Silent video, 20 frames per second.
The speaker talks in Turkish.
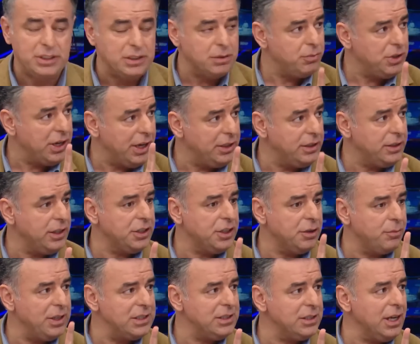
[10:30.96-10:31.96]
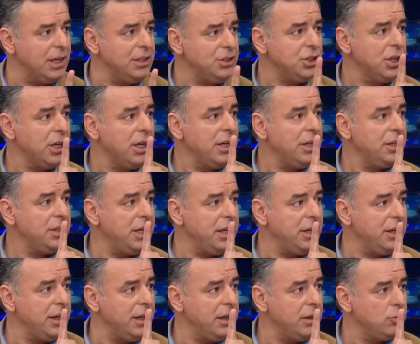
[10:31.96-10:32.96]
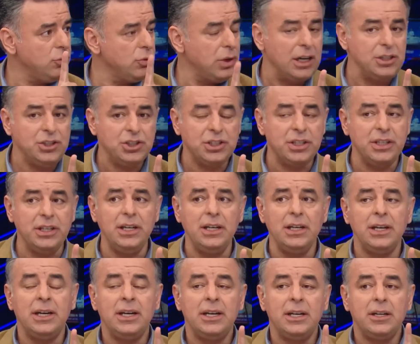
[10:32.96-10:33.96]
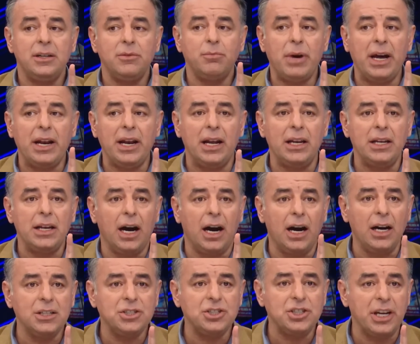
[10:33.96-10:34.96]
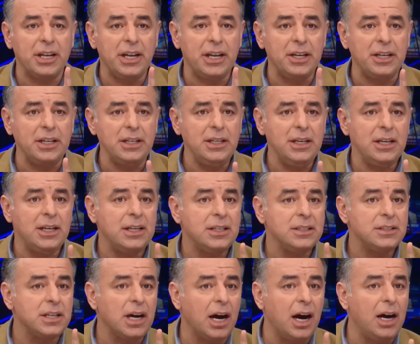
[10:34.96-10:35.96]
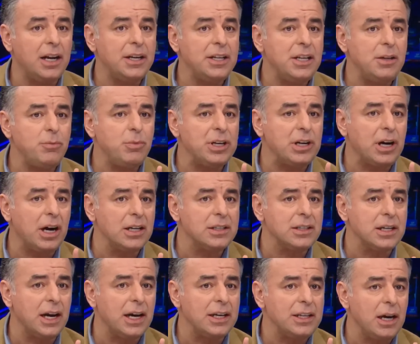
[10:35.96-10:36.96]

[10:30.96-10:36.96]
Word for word: Bizim yayındaki mesaj yerine ulaştı. Yayın ses Meral getirdi. Akşener'in tarihi bir hata